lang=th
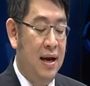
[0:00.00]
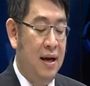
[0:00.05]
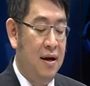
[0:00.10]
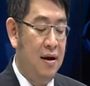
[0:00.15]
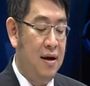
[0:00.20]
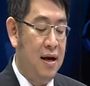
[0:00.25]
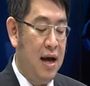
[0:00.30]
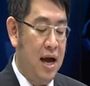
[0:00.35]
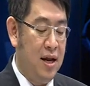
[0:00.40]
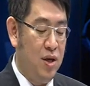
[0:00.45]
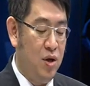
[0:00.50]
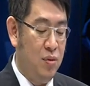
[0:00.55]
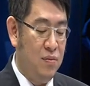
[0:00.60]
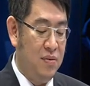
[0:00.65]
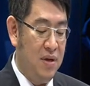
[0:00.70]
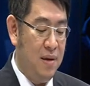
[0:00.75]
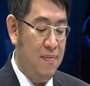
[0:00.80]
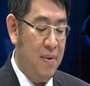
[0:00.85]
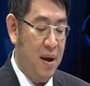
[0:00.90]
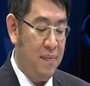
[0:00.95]
นะแล้วก็การโจ
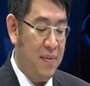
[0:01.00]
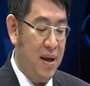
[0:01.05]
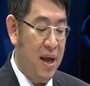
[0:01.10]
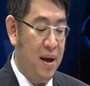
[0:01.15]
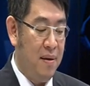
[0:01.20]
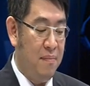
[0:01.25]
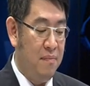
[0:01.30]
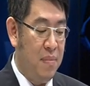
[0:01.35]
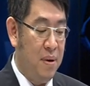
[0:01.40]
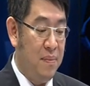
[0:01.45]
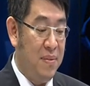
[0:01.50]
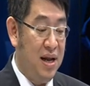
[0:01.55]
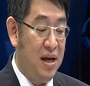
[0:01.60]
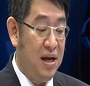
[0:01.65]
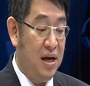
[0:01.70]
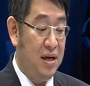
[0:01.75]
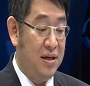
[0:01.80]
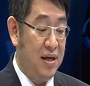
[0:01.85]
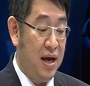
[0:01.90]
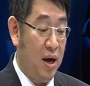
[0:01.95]
มตีแบบนี้มัน
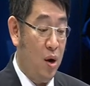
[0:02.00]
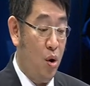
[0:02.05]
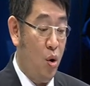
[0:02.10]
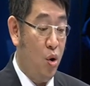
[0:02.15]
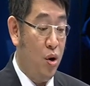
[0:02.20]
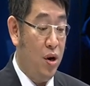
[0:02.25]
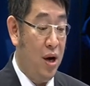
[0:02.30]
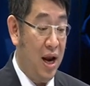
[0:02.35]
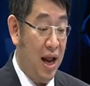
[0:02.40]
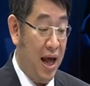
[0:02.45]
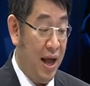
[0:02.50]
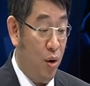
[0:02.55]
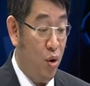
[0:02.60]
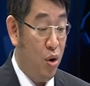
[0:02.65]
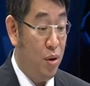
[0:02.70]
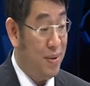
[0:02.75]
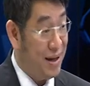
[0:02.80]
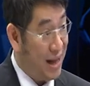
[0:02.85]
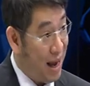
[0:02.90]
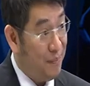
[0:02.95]
ไม่ได้เกิดจากคนหลา
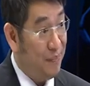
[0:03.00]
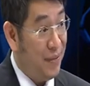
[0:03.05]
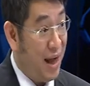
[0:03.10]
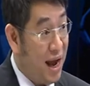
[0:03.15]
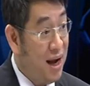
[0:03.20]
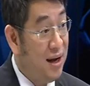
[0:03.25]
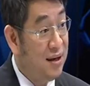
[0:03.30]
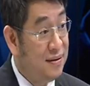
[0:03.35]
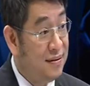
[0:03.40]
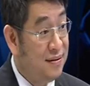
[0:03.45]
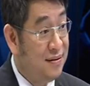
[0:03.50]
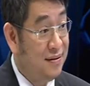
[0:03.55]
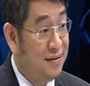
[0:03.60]
ยๆคนมาทำนะ